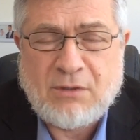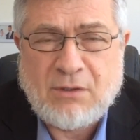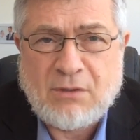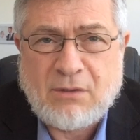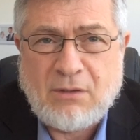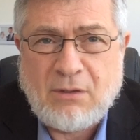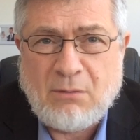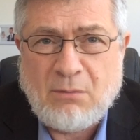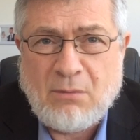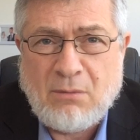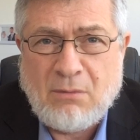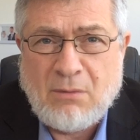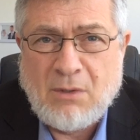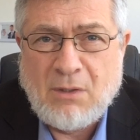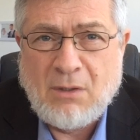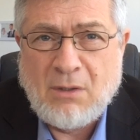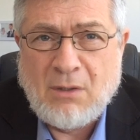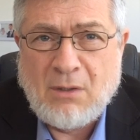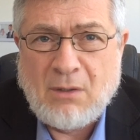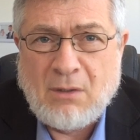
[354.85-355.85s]
таким
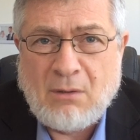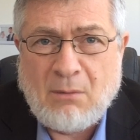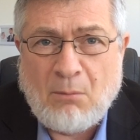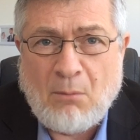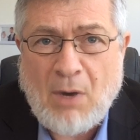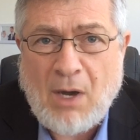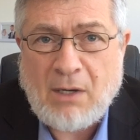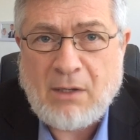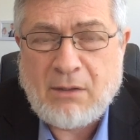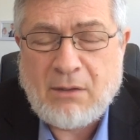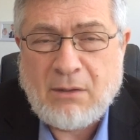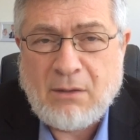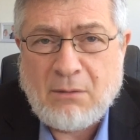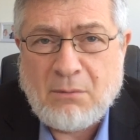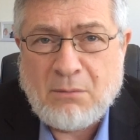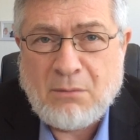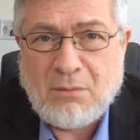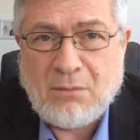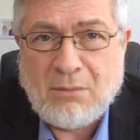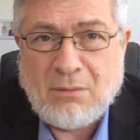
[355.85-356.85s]

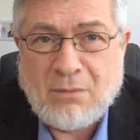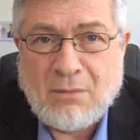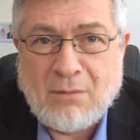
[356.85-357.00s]
маленьким,